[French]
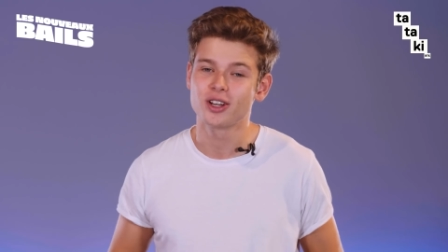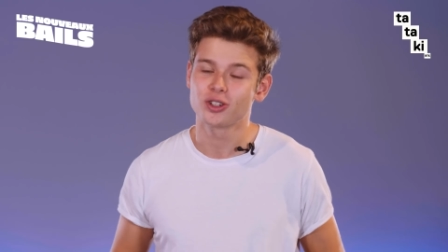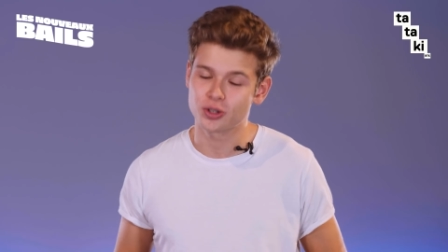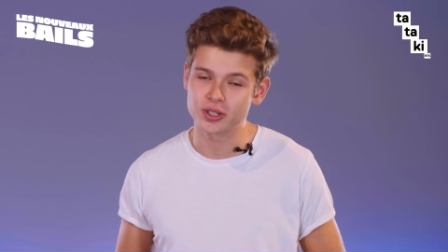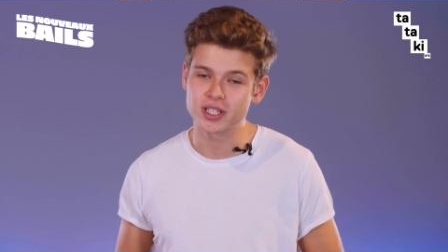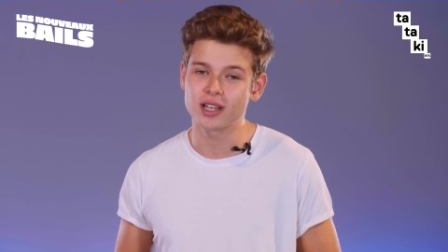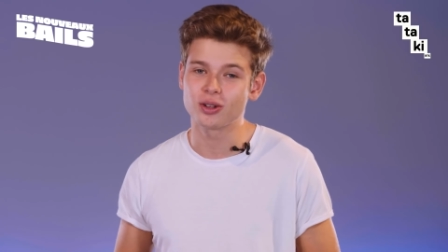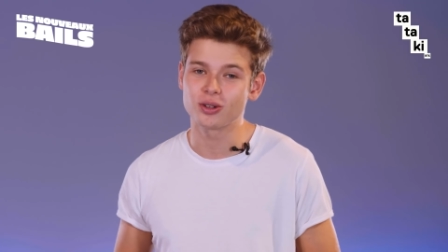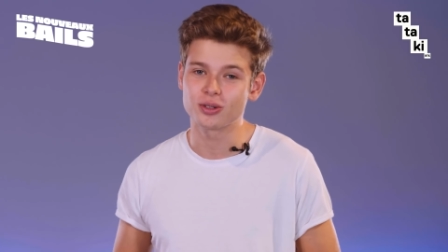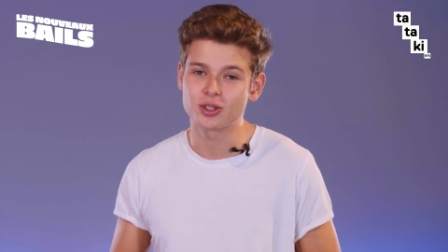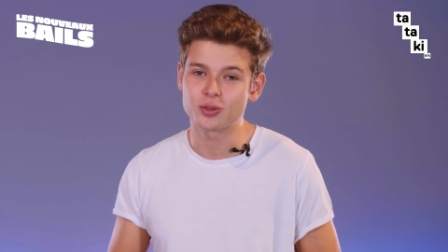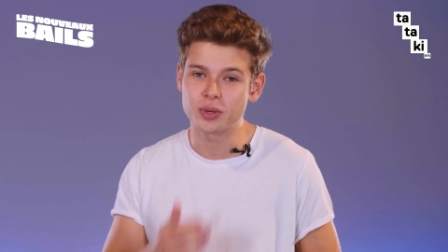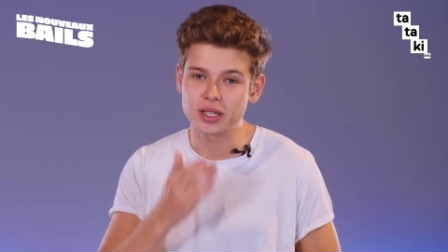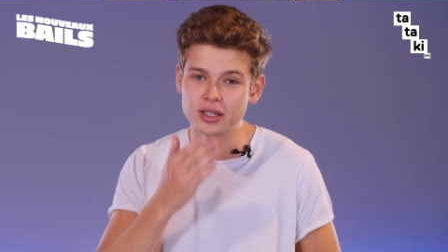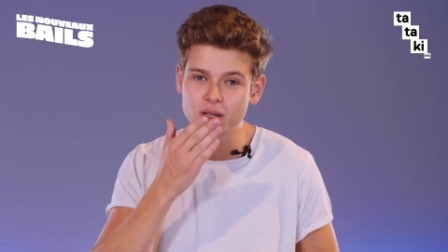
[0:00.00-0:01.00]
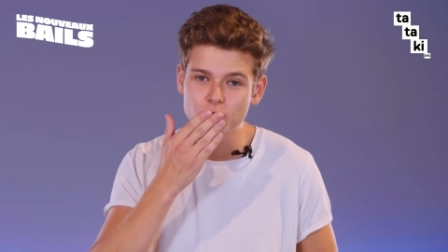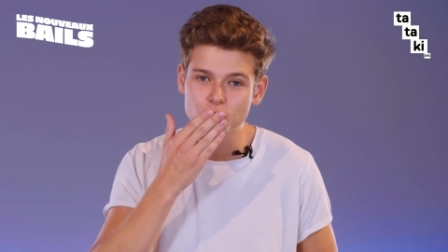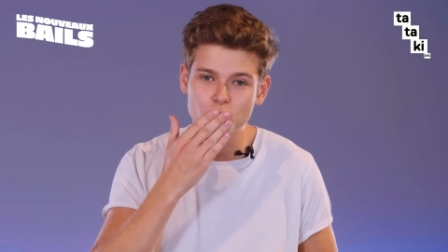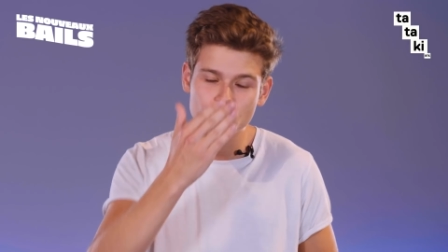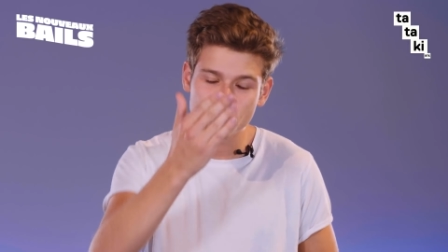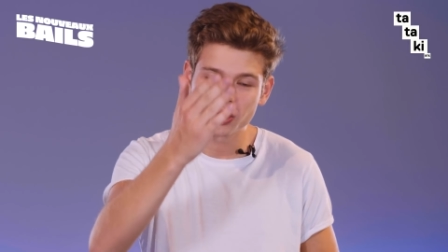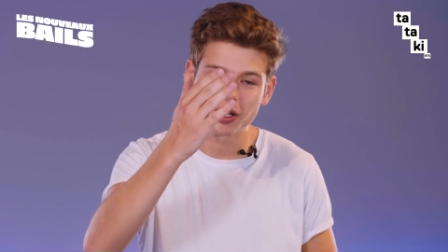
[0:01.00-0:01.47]
Je te dis à dans deux semaines
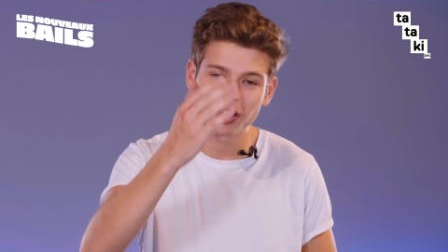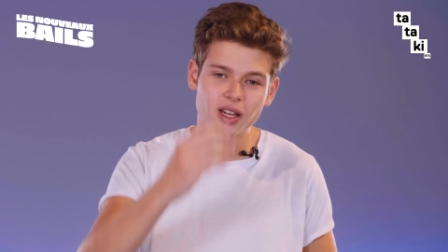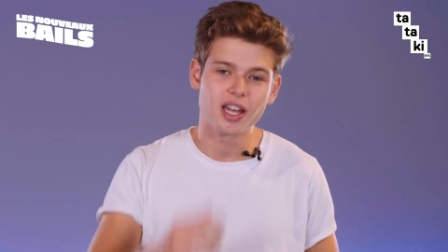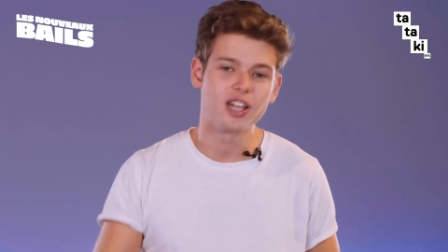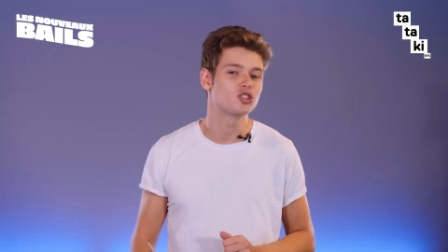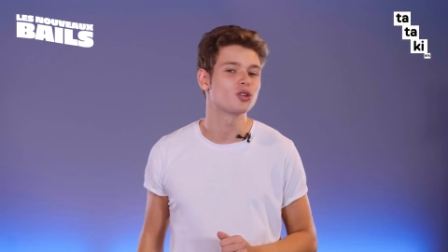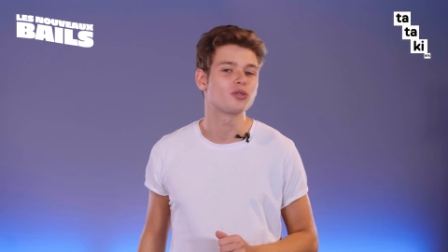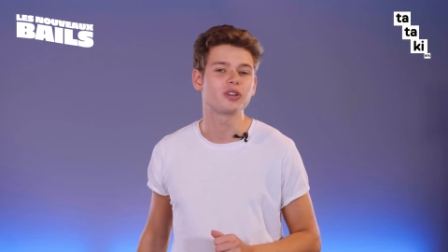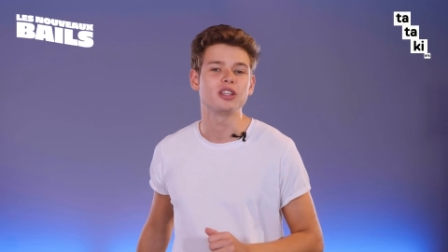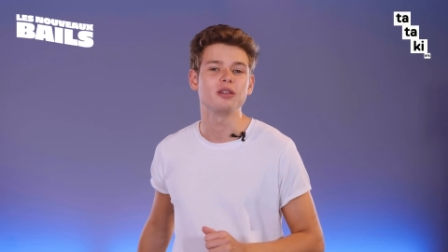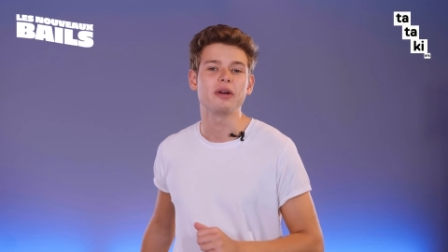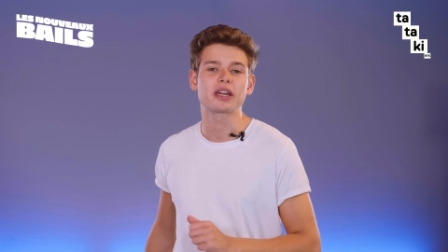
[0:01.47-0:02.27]
et je te fais des